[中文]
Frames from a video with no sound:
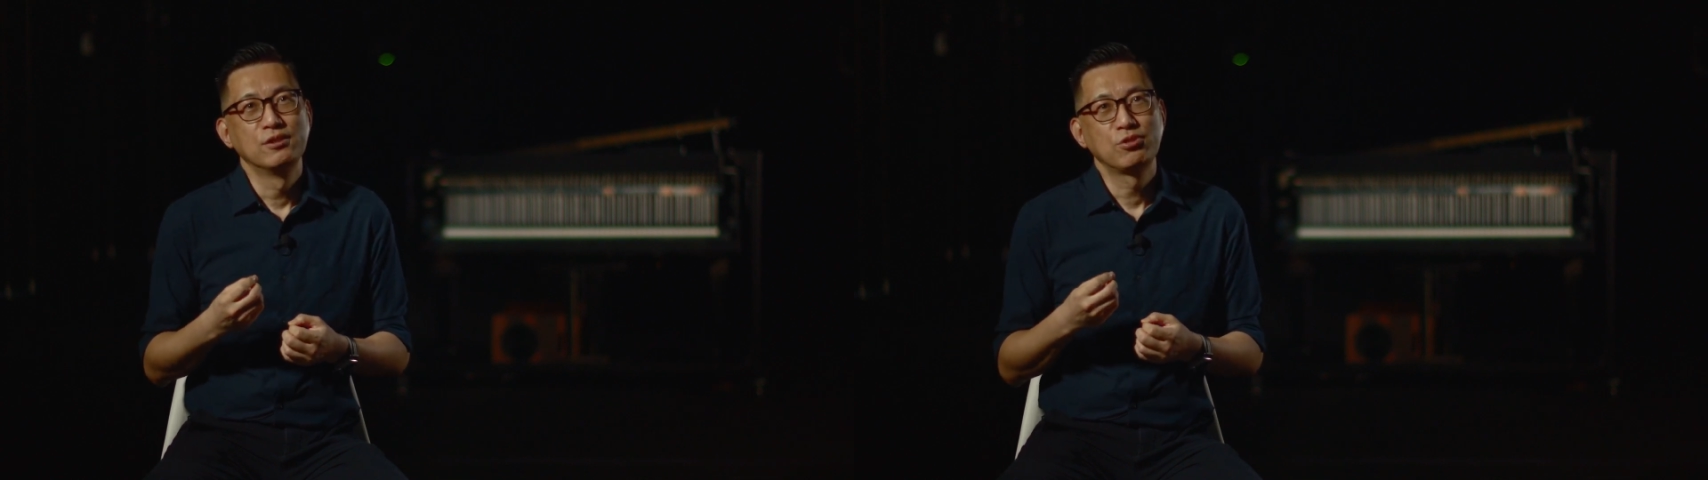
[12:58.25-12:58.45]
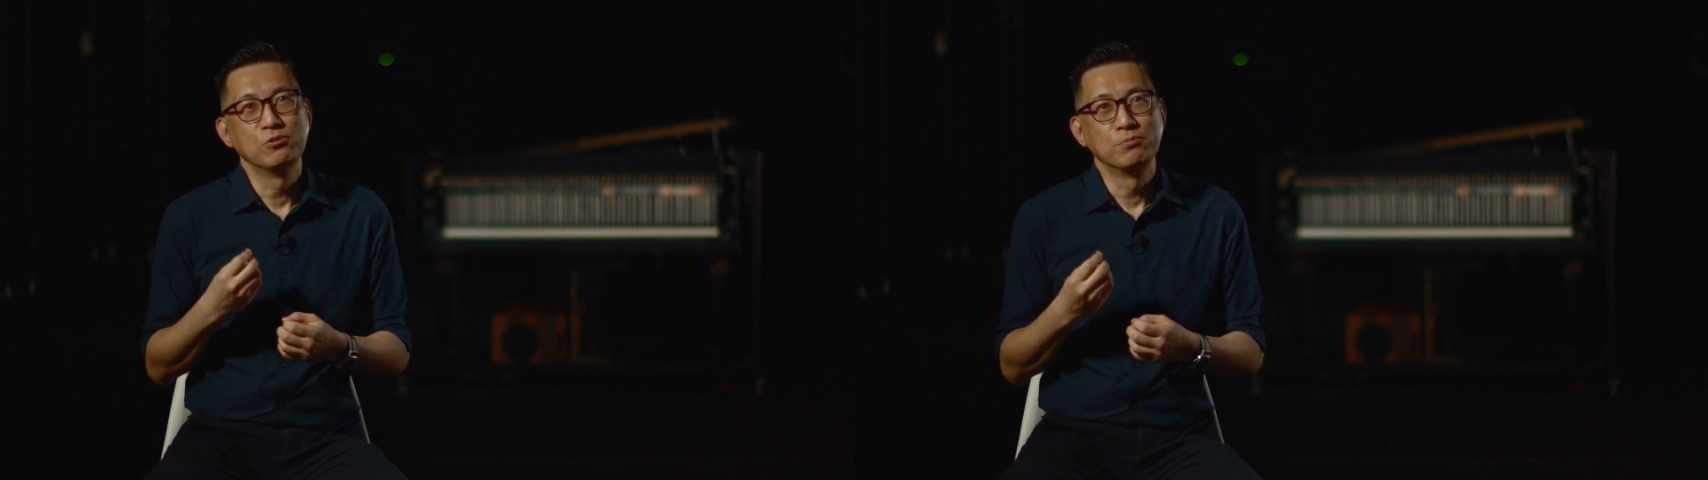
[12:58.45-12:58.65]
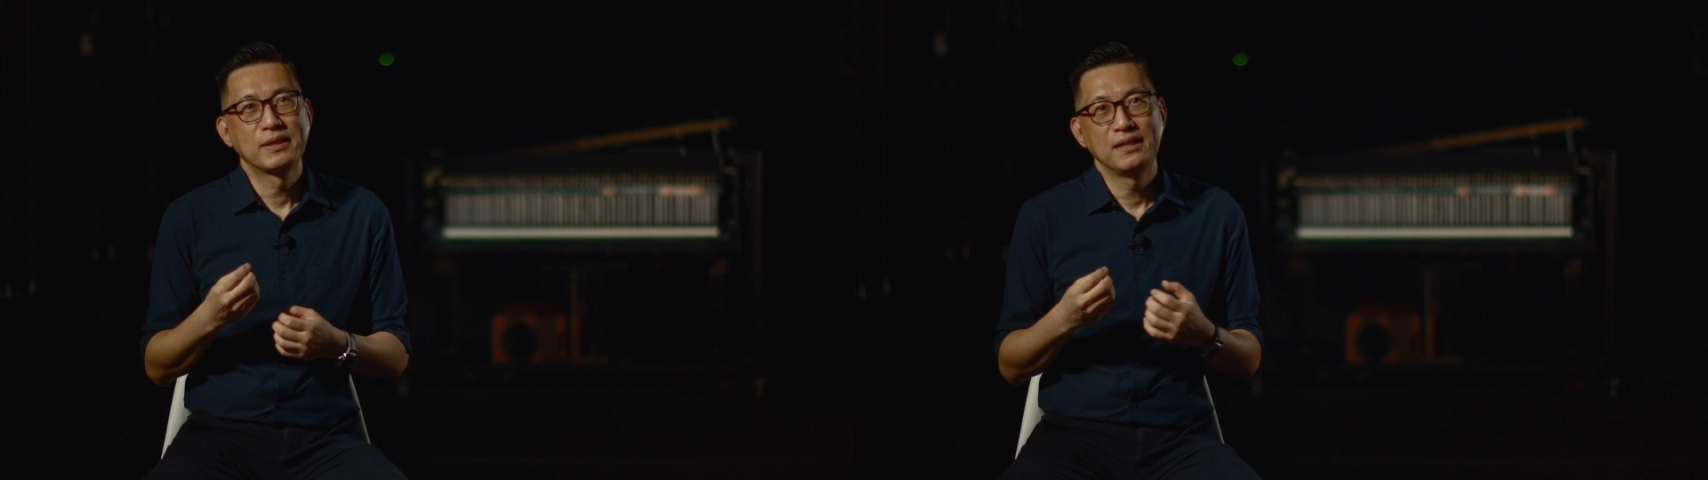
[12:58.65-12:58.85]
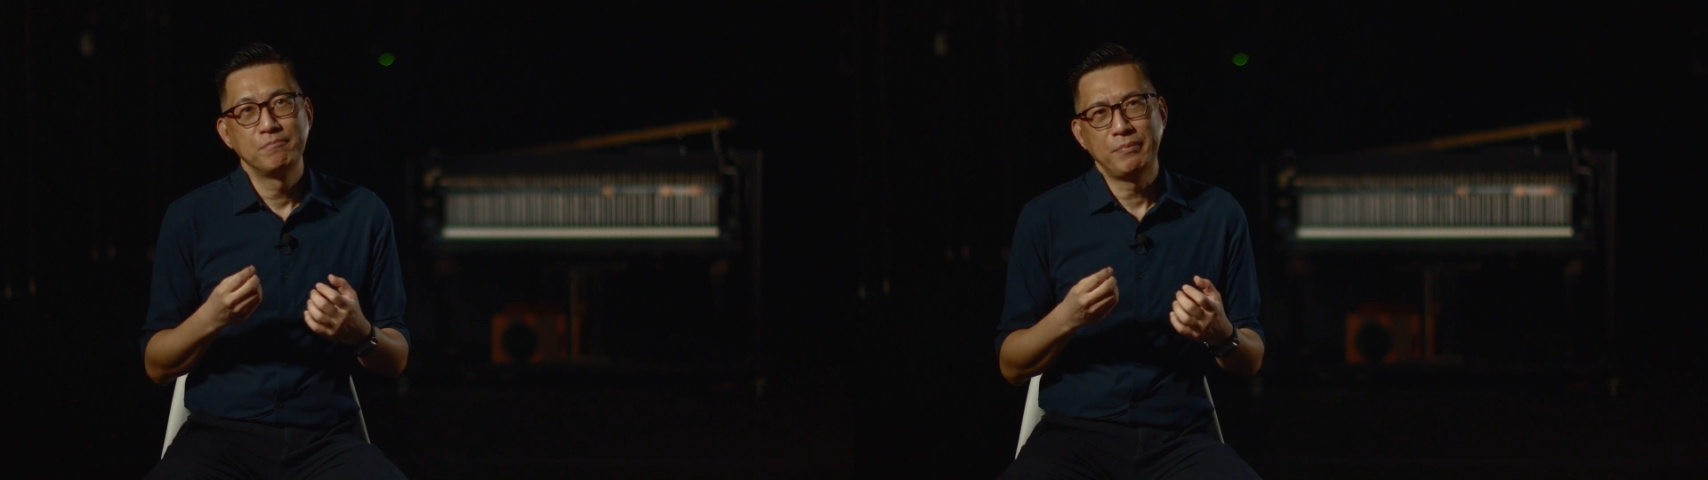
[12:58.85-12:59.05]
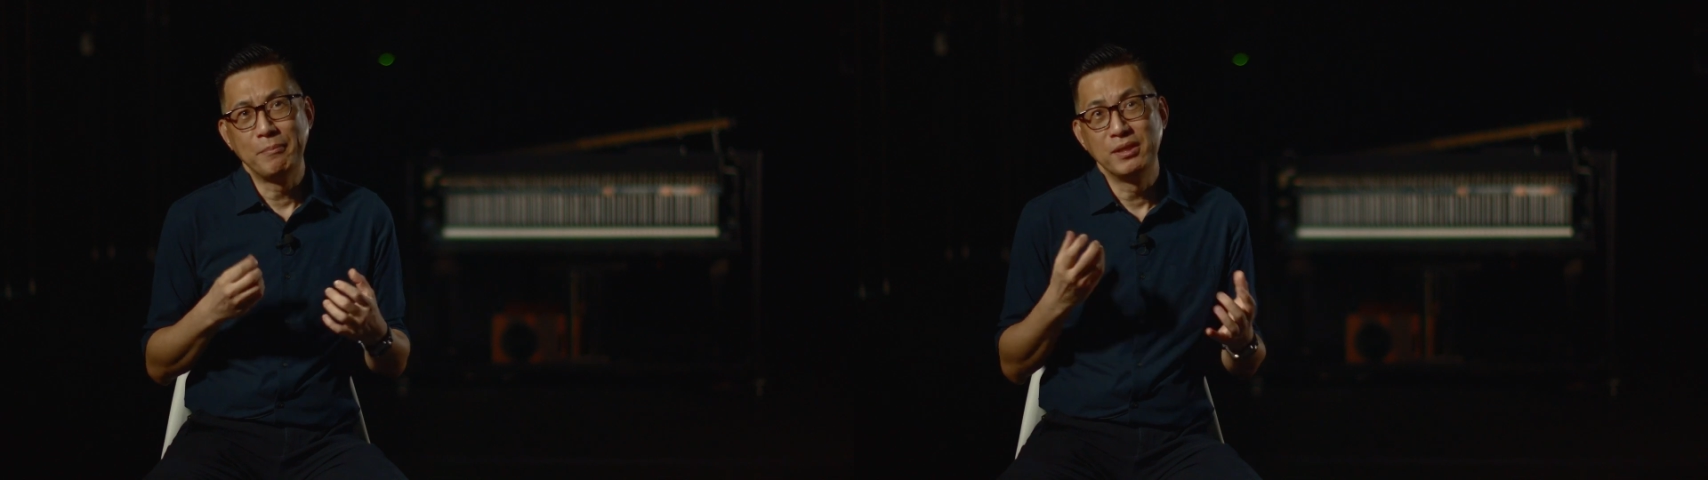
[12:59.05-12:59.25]
所以我们看
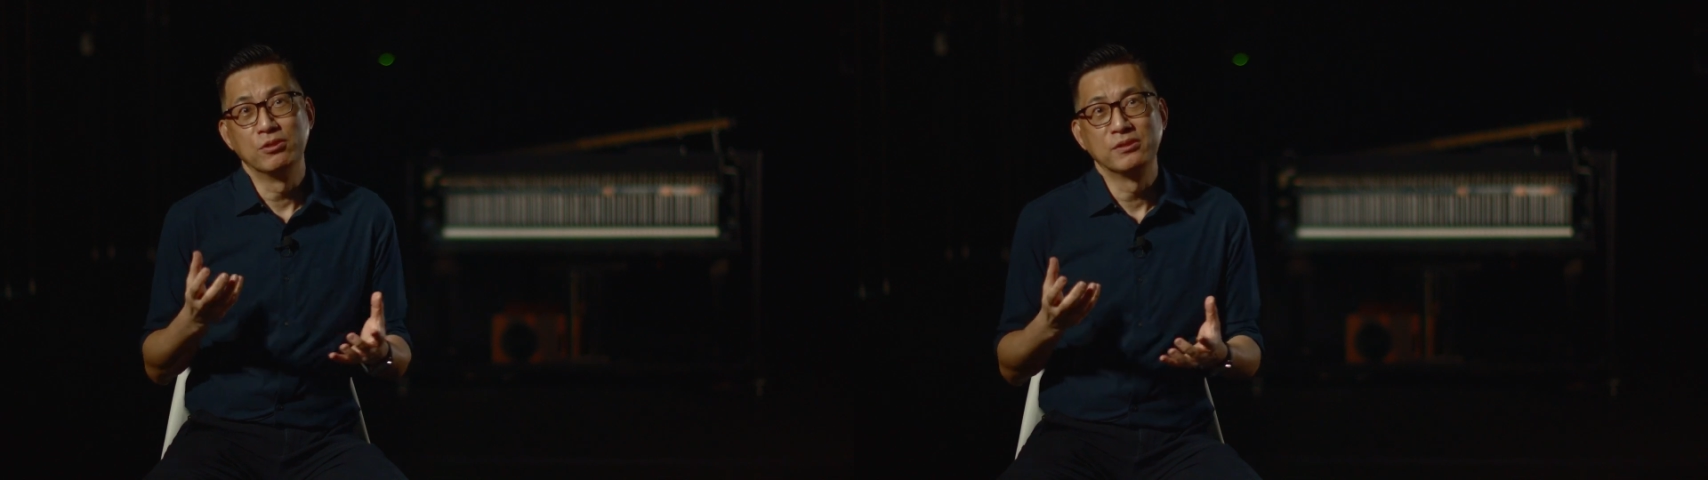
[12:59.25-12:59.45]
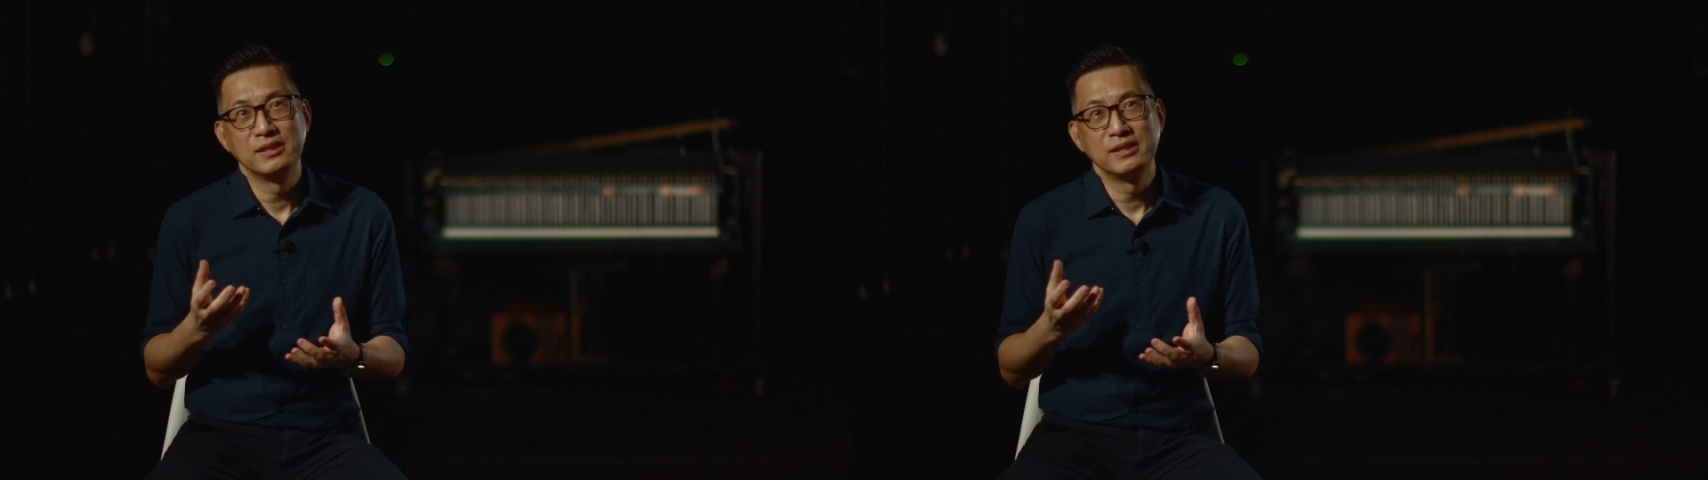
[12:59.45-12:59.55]
坂本龙